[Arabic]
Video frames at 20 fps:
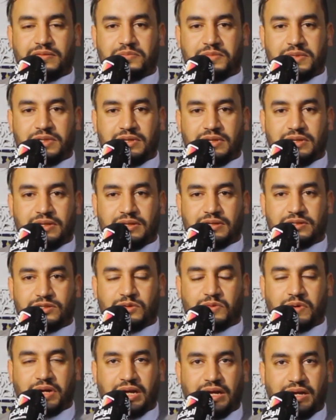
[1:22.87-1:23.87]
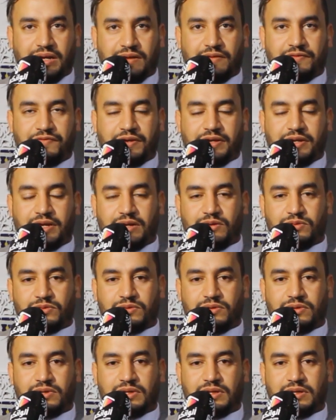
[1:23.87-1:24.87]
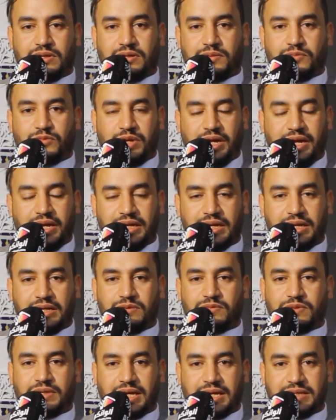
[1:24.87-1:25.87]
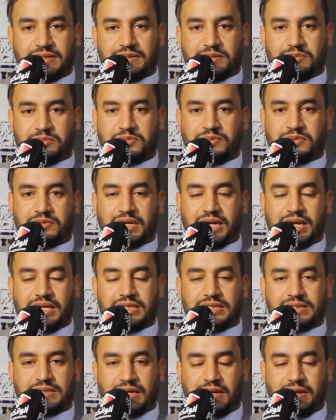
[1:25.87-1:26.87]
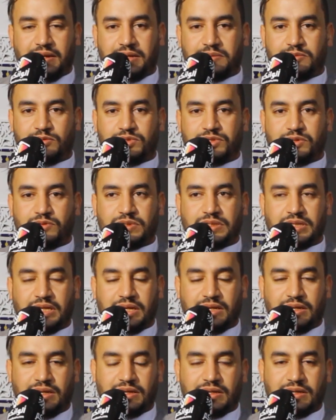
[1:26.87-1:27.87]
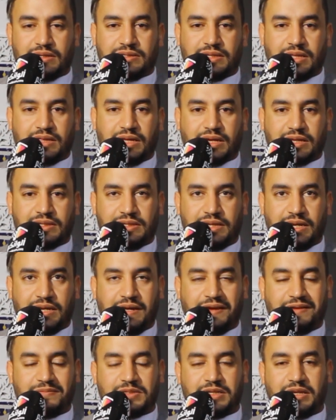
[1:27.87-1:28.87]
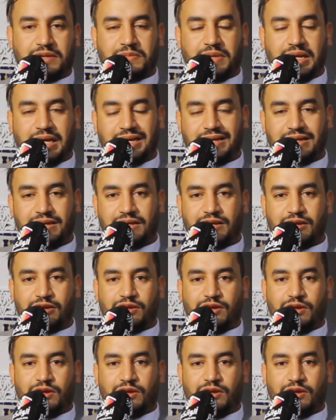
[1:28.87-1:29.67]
من توقيع الفنان والملحن والكاتب خالد سلام وتوزيع الصديق ديالي حمزه الملاحي